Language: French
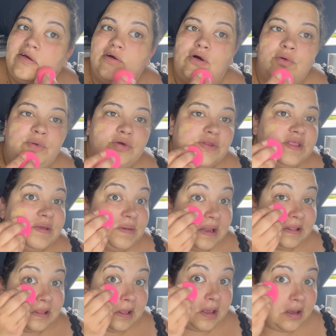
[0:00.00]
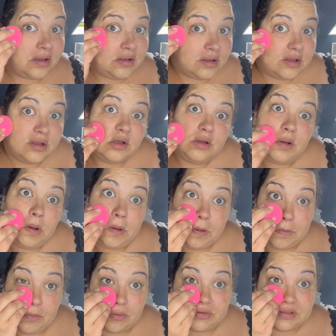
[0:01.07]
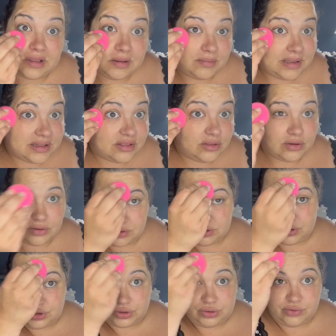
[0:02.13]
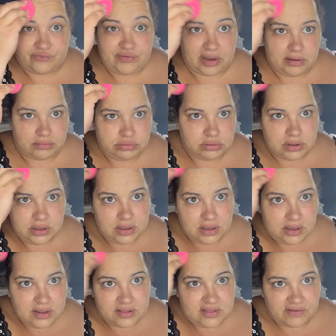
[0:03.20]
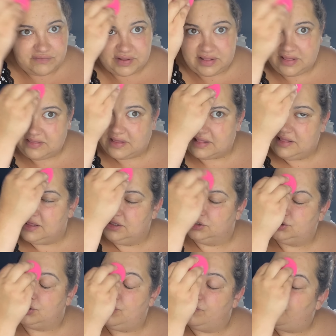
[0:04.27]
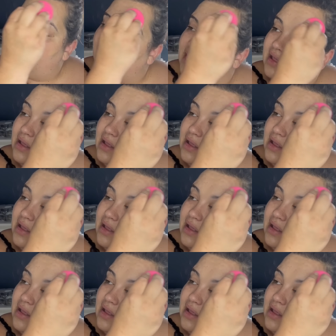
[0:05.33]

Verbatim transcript: au Beauty Blender. Euh, mon teint maintenant, je, enfin, ça fait des années, je le fais